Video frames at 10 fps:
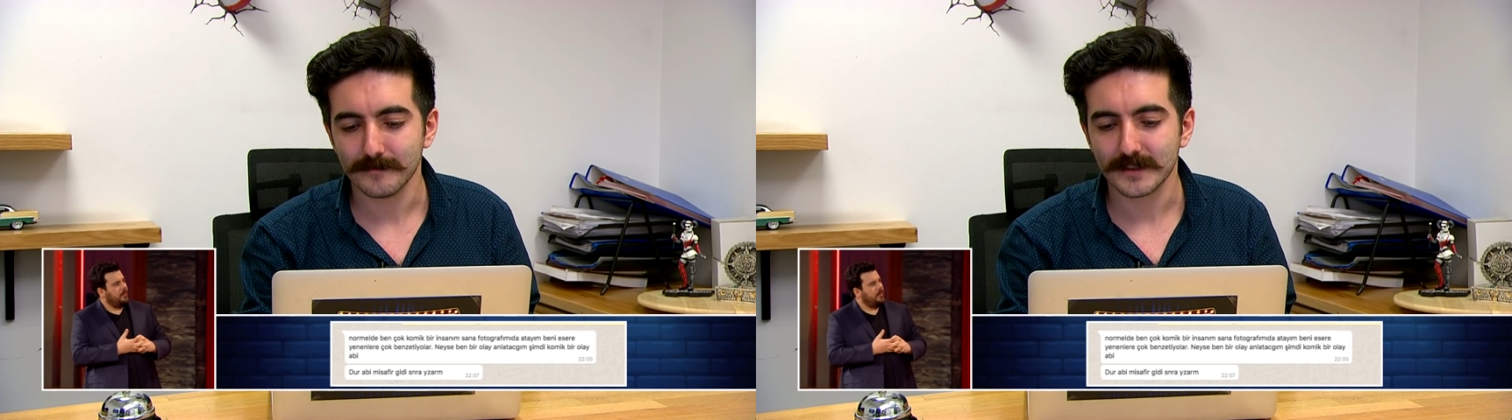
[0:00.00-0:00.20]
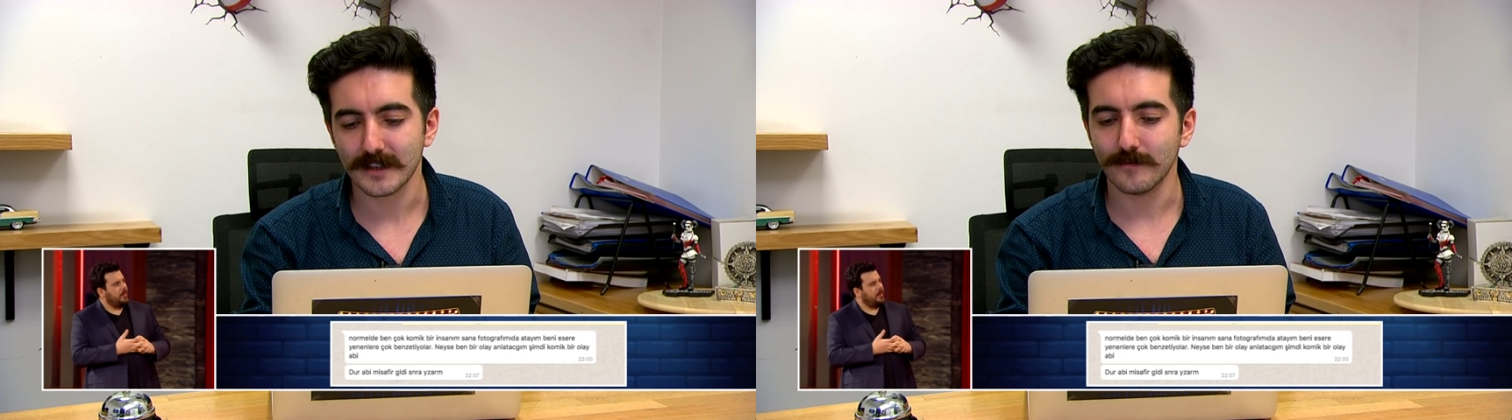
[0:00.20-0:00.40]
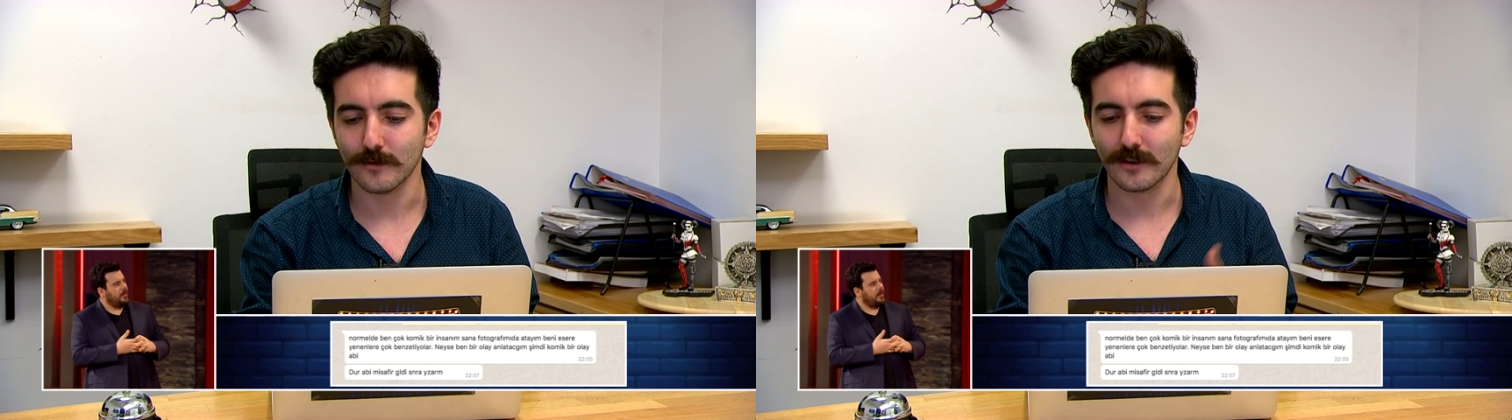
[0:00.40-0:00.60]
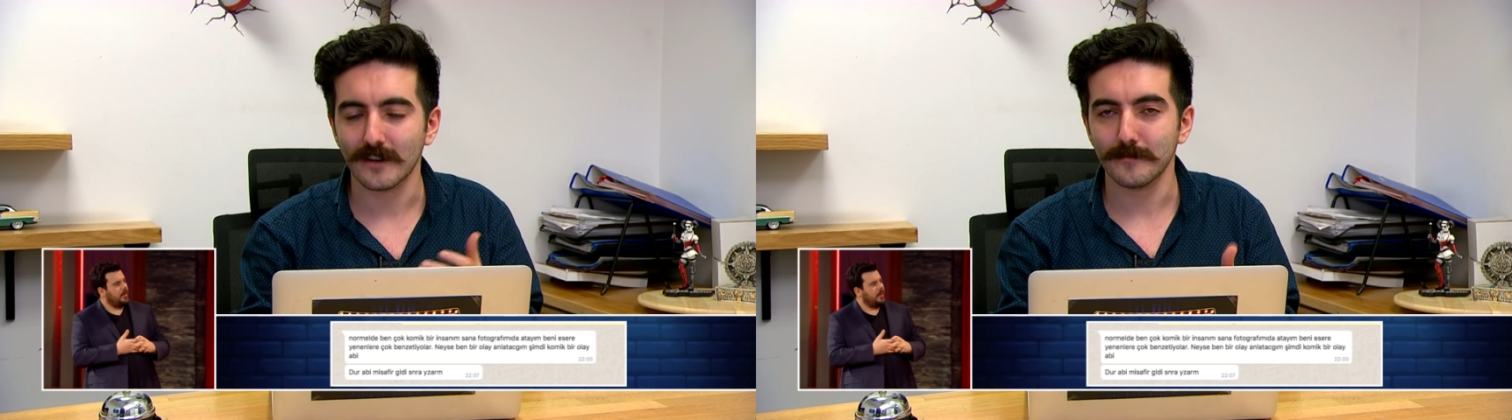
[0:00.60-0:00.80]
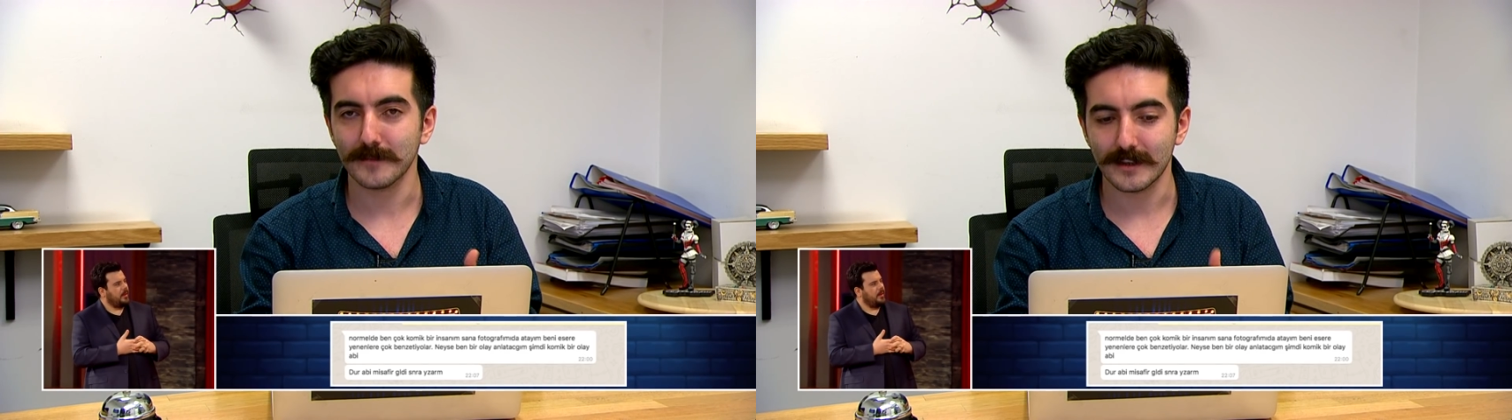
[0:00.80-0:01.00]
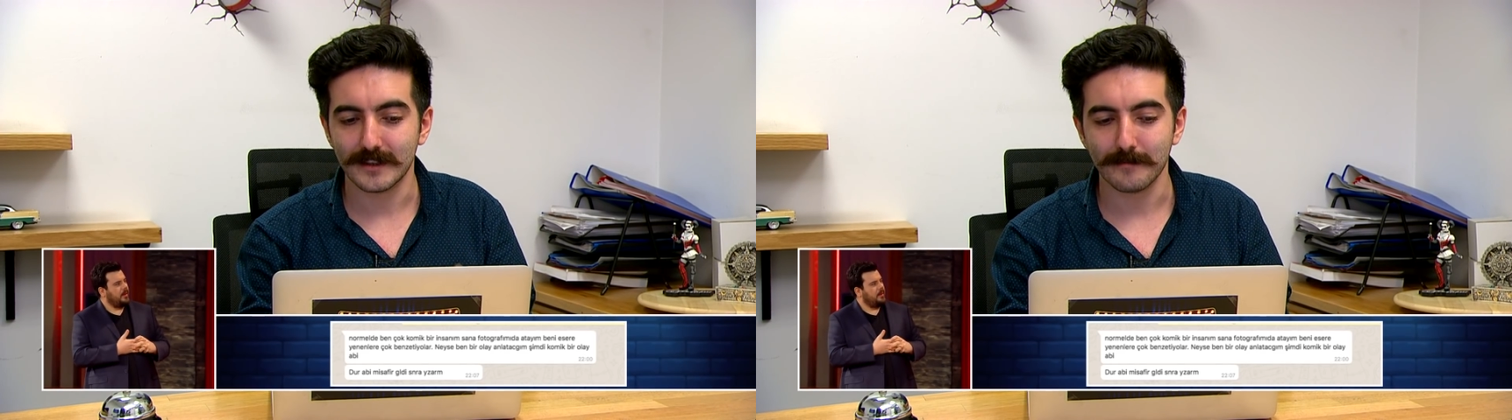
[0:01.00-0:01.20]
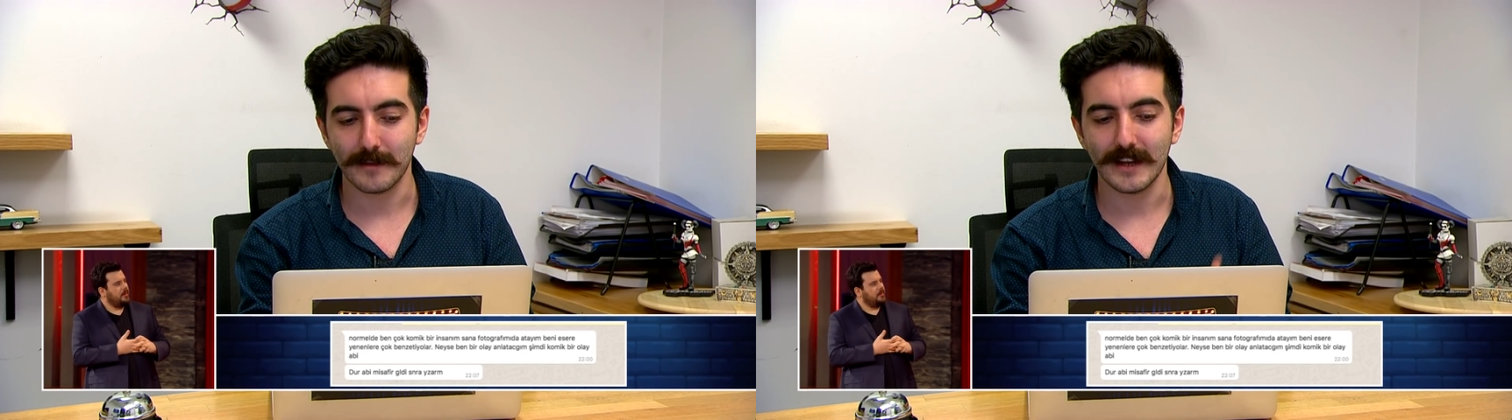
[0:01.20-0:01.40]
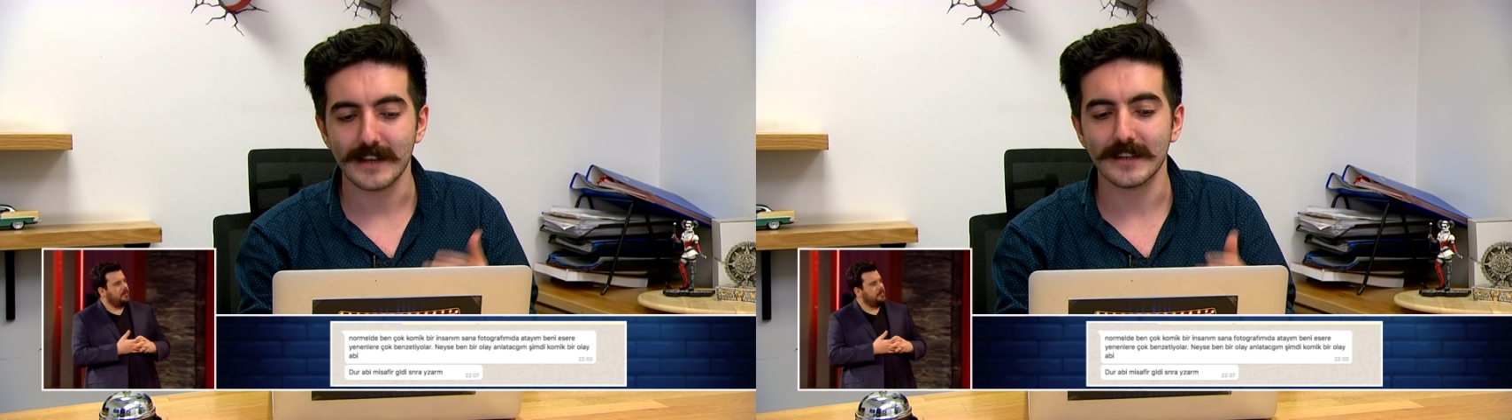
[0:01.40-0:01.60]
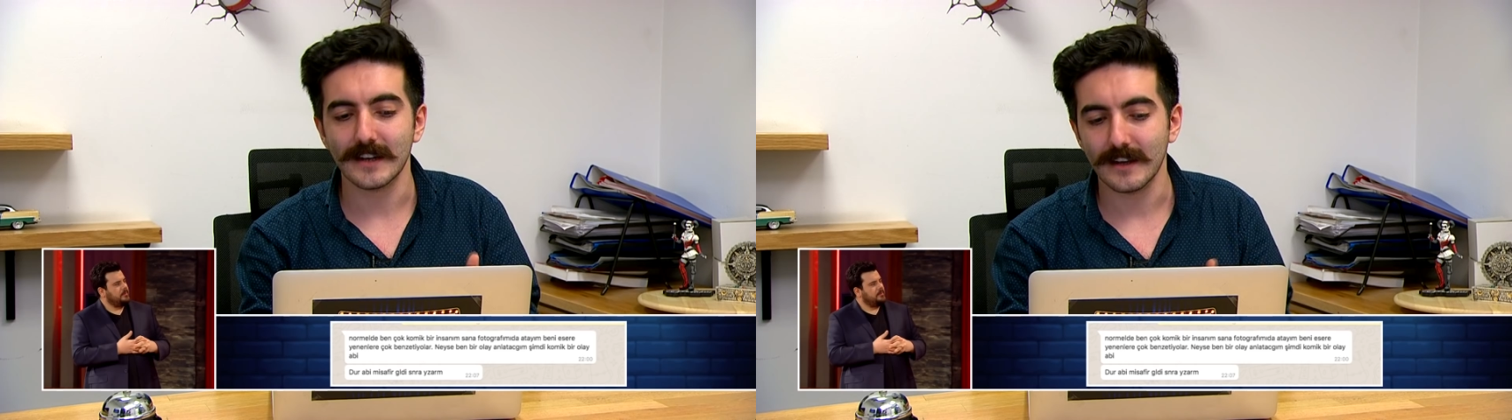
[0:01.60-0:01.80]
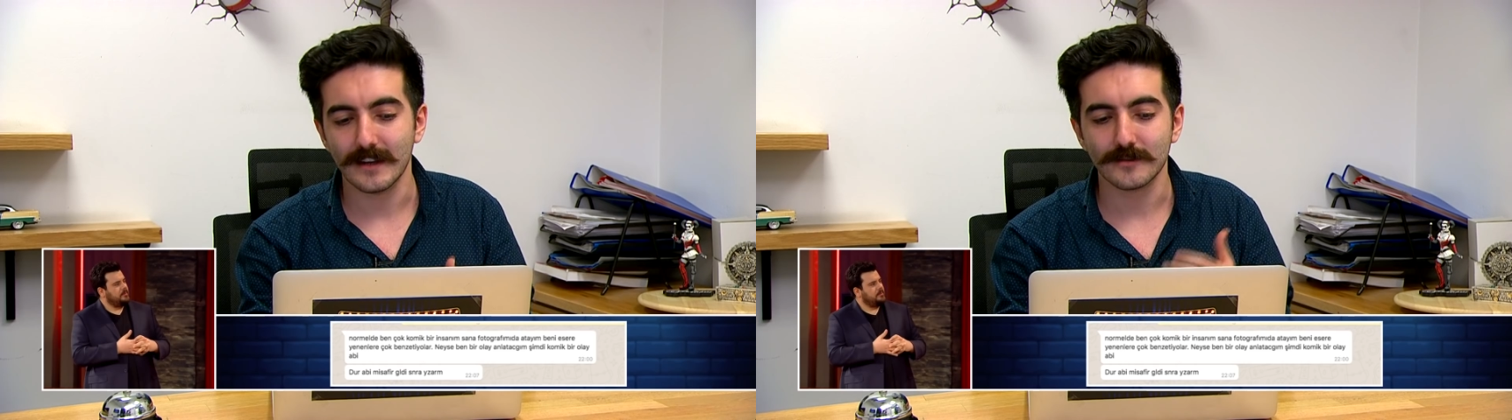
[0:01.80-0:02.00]
Sana fotoğrafımı da atayım. Beni
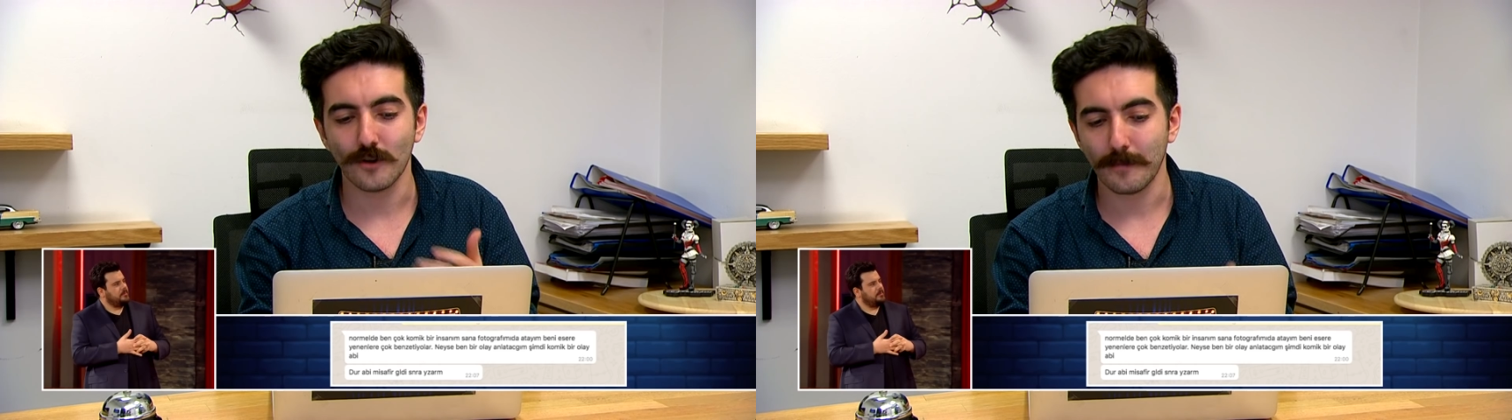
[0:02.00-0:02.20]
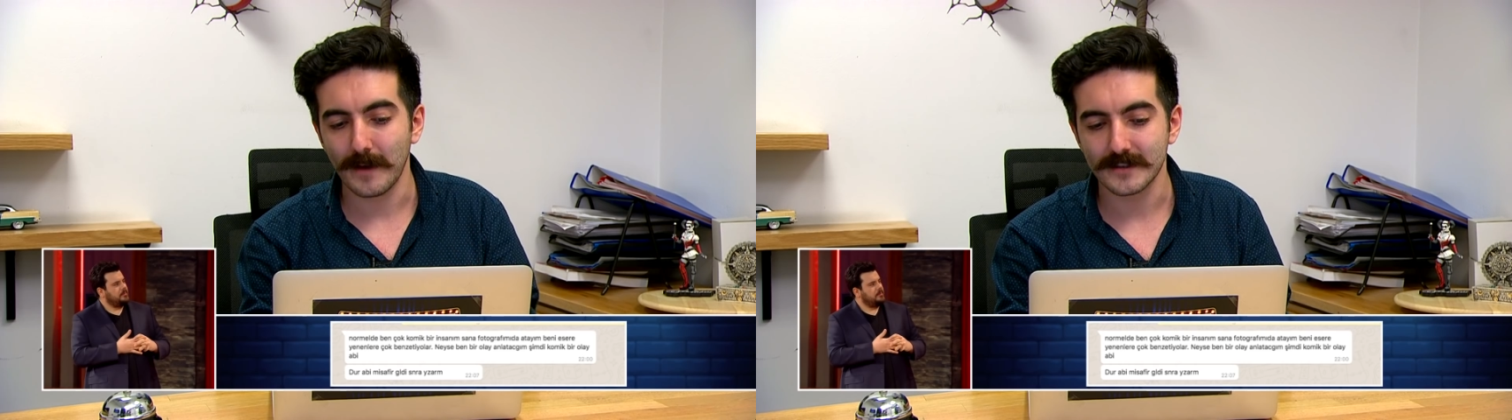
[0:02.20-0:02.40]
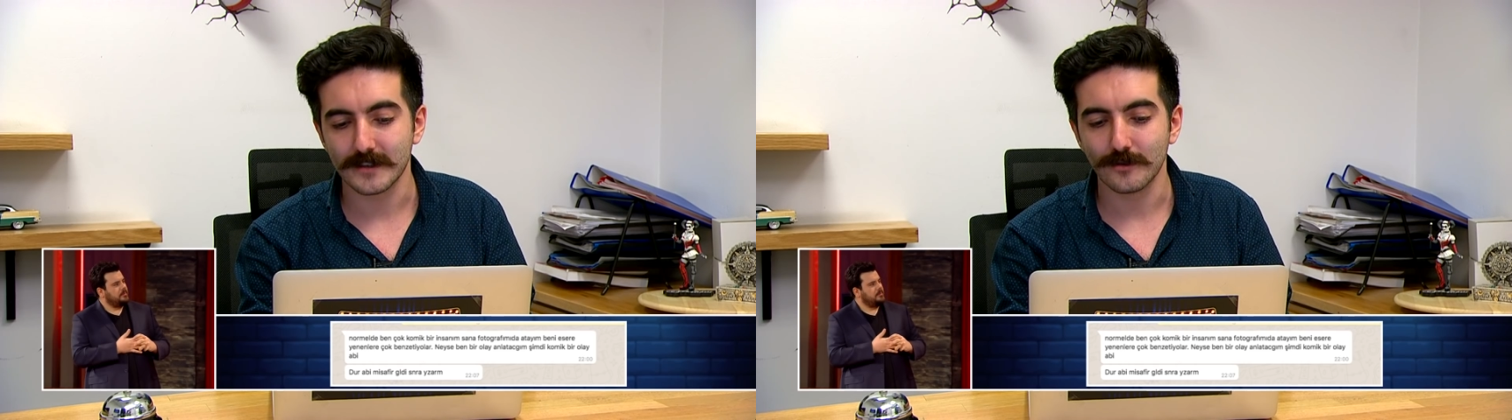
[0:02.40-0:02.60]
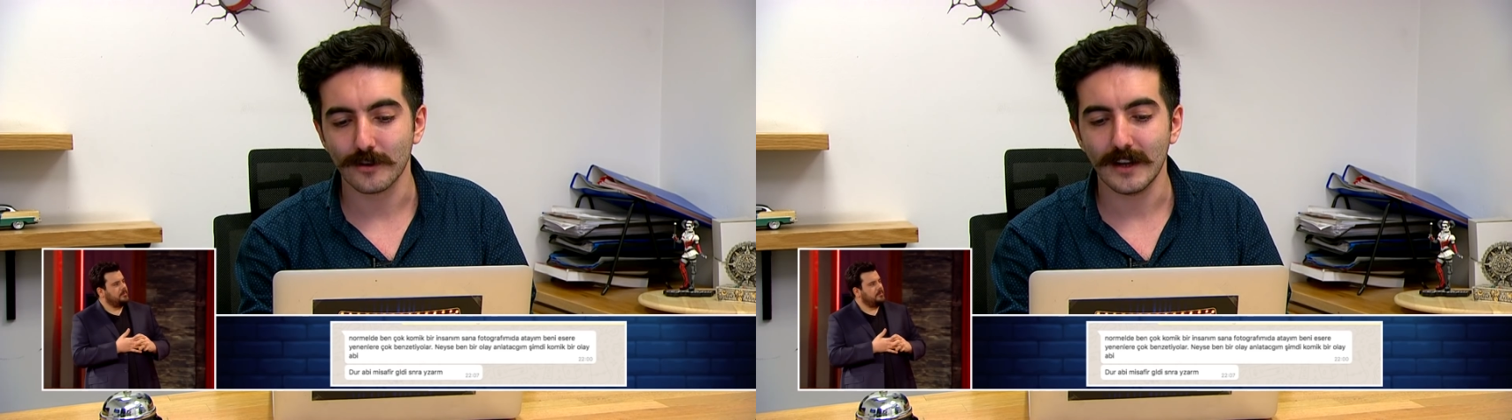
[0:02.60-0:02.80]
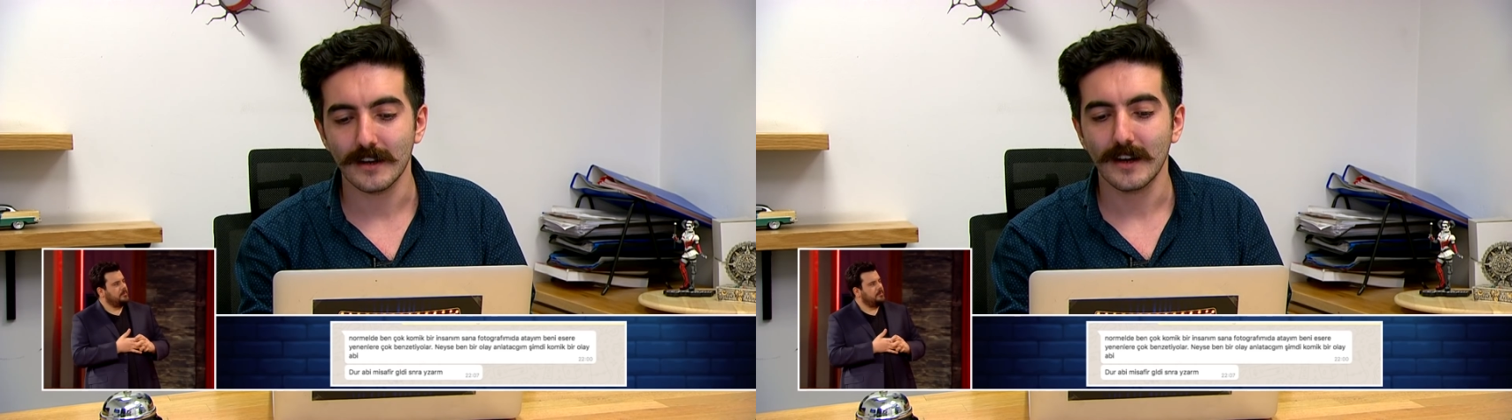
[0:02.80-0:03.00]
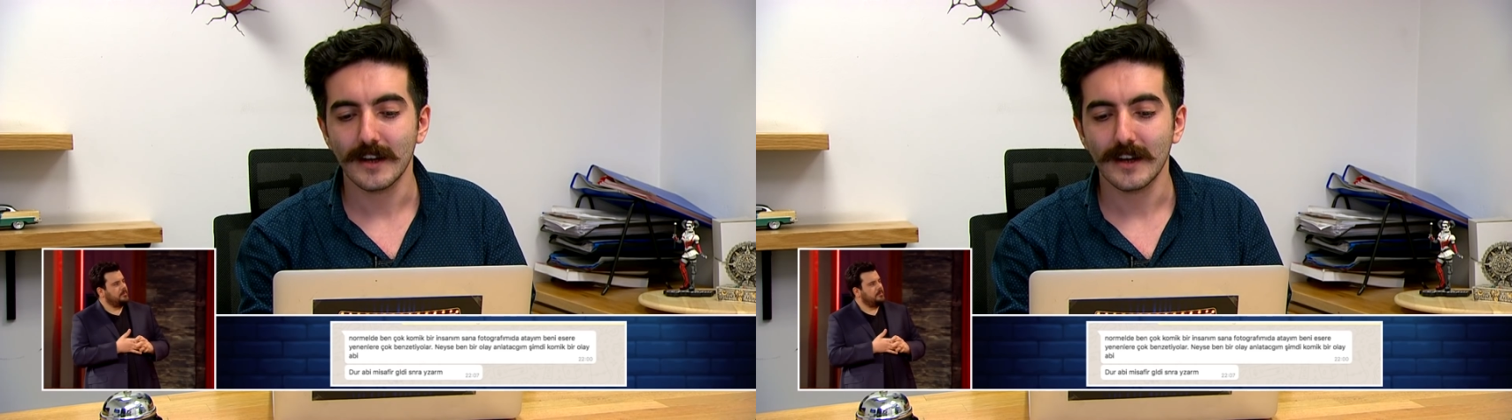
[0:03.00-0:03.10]
esere çok benzetiyorlar.